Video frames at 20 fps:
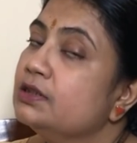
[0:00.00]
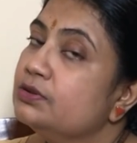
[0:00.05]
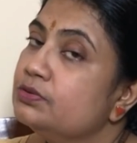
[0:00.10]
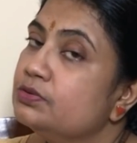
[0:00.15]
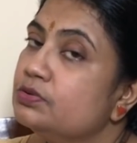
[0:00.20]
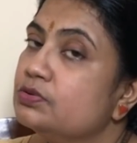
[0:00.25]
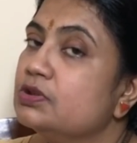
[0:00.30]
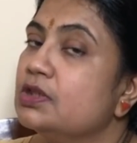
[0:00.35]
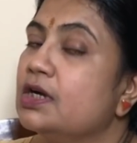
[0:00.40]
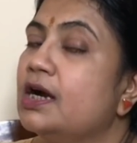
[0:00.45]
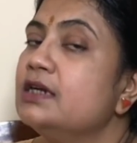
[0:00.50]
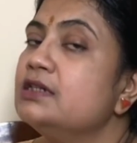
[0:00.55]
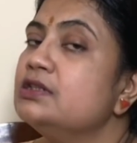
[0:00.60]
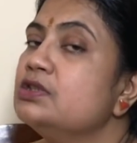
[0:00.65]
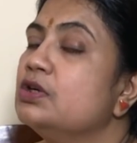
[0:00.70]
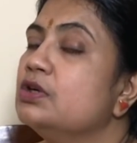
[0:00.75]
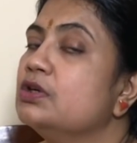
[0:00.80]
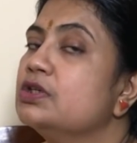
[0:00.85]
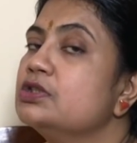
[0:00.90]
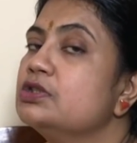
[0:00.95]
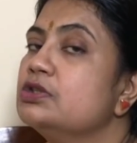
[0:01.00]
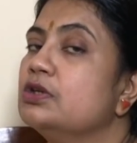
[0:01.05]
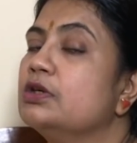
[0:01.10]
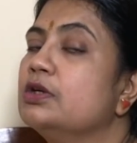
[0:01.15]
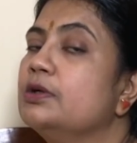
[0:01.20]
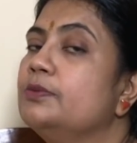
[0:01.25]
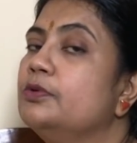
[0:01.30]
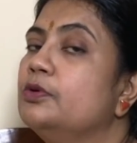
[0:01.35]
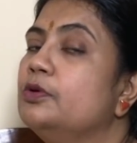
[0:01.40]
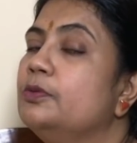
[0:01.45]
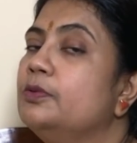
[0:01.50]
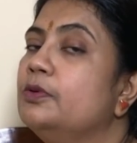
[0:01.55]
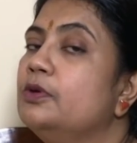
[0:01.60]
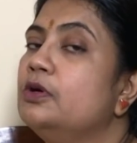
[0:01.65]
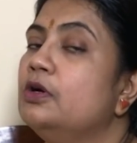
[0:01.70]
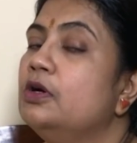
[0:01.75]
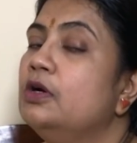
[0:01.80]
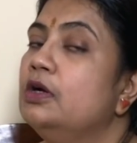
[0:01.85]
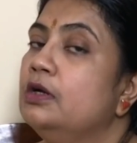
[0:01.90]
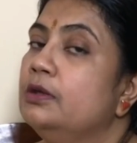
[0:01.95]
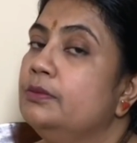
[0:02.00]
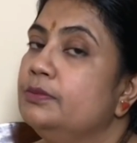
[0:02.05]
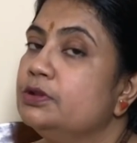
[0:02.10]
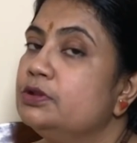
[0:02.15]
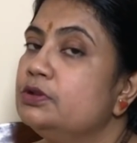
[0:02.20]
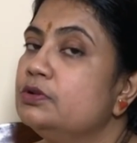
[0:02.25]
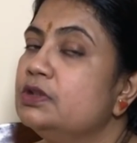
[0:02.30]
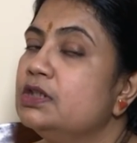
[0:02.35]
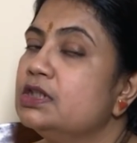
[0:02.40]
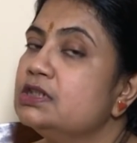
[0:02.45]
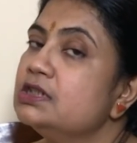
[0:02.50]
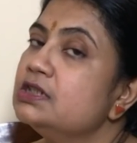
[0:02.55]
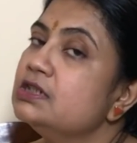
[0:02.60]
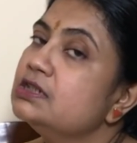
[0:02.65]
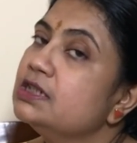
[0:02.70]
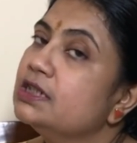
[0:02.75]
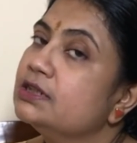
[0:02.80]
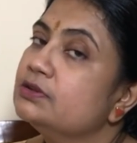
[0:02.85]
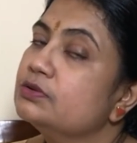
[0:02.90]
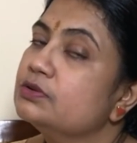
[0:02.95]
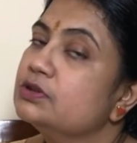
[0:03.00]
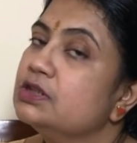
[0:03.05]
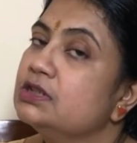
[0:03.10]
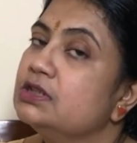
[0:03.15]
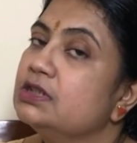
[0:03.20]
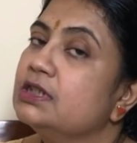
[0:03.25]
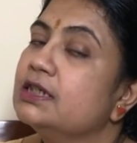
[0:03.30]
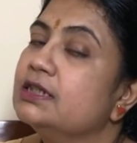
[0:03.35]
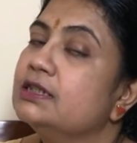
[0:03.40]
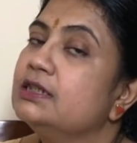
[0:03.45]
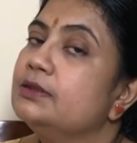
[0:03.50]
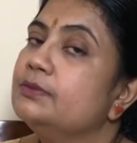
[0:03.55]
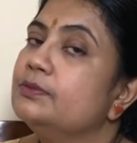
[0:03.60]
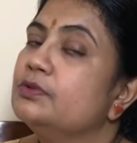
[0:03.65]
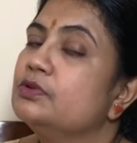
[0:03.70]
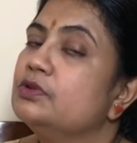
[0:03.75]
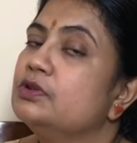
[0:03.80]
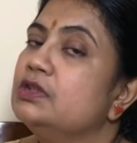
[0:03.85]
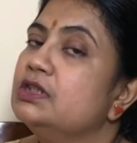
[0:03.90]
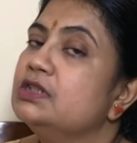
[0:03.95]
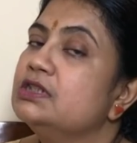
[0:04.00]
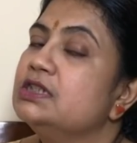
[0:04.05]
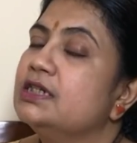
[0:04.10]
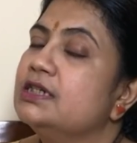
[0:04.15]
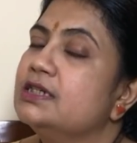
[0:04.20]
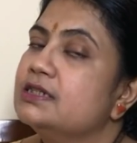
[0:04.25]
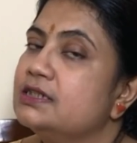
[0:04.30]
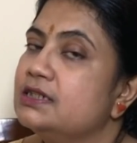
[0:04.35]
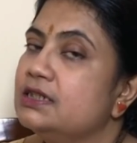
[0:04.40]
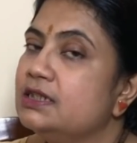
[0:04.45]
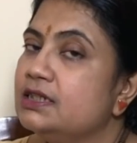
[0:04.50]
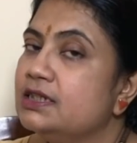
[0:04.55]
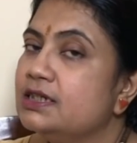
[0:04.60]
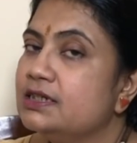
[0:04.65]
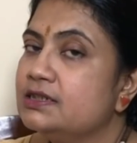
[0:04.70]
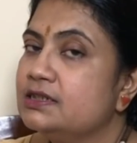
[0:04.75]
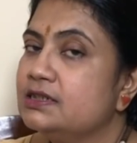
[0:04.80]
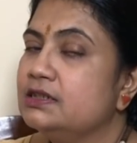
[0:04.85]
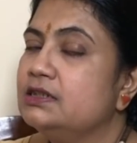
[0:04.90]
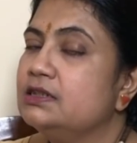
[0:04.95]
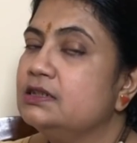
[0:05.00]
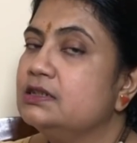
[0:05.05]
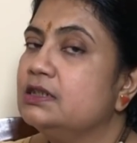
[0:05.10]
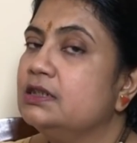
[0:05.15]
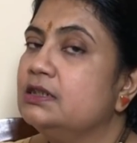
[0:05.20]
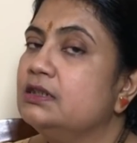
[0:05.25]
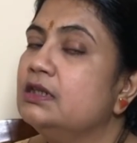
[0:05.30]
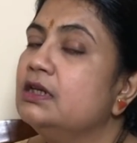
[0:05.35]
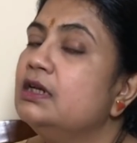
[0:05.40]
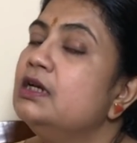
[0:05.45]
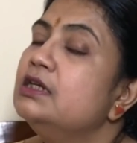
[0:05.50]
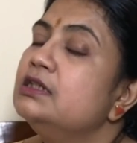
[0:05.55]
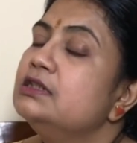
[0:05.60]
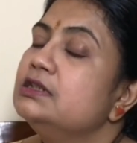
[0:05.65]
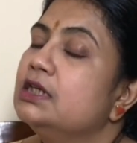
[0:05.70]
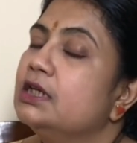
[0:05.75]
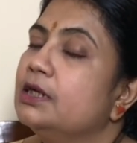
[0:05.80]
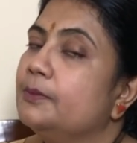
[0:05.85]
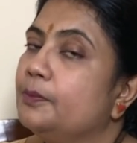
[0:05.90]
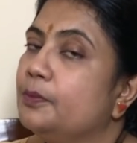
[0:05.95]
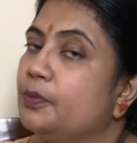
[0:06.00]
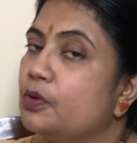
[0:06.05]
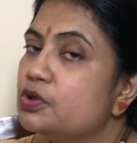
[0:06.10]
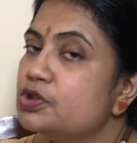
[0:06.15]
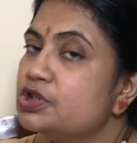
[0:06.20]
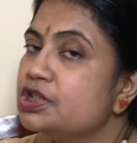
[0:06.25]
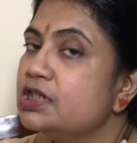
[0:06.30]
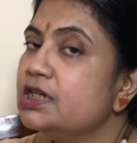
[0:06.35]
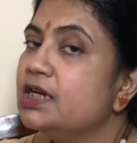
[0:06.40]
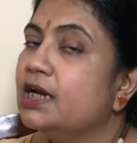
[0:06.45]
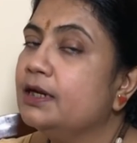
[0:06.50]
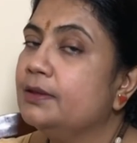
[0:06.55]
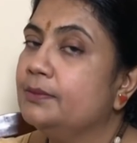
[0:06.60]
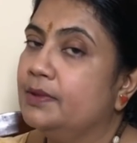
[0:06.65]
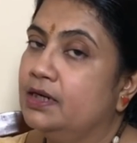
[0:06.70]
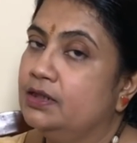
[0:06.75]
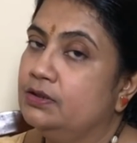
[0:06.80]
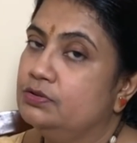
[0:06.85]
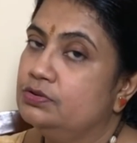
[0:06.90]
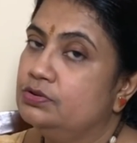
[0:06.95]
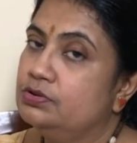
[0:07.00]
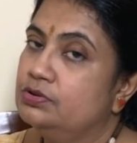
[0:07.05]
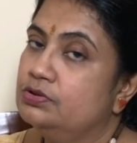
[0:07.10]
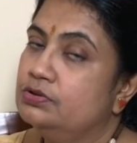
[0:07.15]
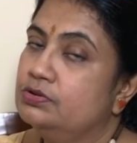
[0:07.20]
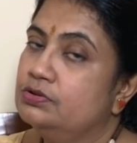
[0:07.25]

কিন্তু তার সঙ্গে সঙ্গে বলবো মিথুন রাশির জাতক জাতিকাদের মধ্যে যারা সিনিয়র সিটিজেন যারা বর্ষিয়ান মানুষ